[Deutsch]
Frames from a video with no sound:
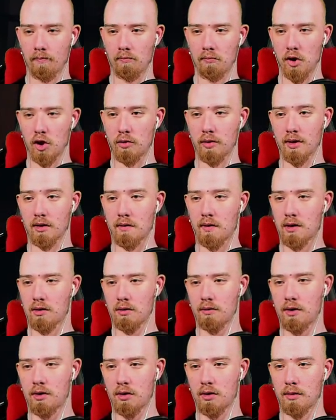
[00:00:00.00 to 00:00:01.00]
Meine Schwester war
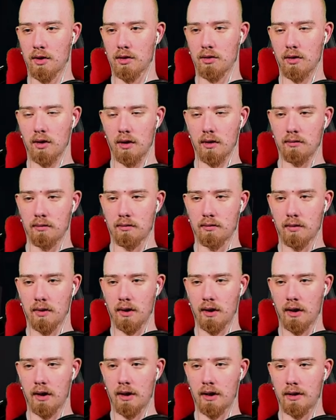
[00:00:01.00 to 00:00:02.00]
sowieso immer so geil.
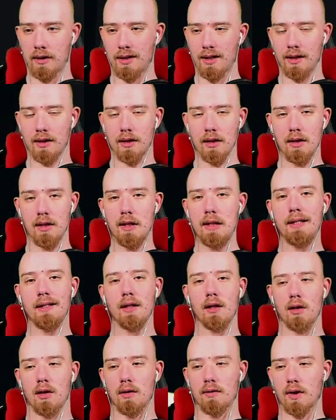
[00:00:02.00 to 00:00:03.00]
Sie hat nie
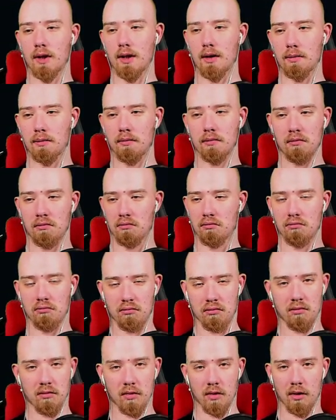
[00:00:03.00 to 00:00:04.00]
geklopft. Ich habe
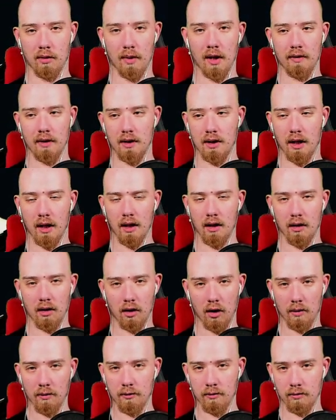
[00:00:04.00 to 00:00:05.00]
normalerweise
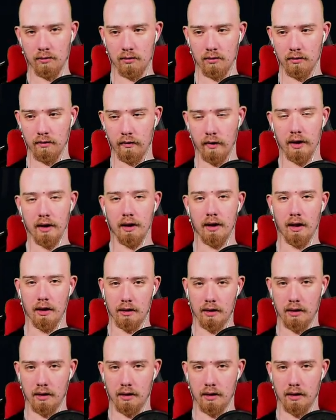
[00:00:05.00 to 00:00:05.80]
klopfen, wenn ich ja